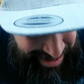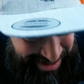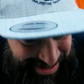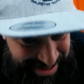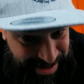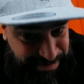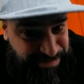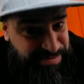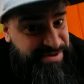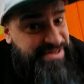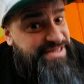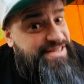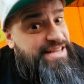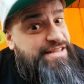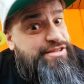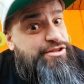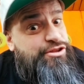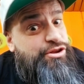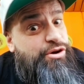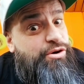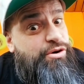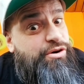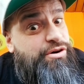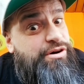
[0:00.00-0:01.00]
c'est peut-être
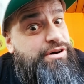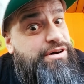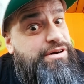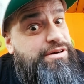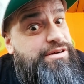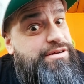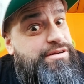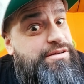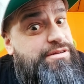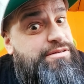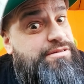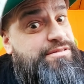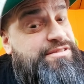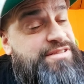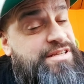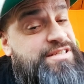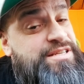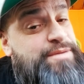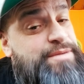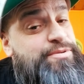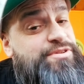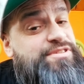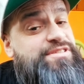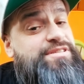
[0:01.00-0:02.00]
l'or. Ça,
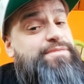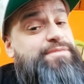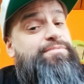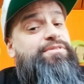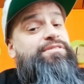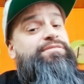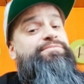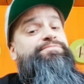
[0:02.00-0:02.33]
c'est possible.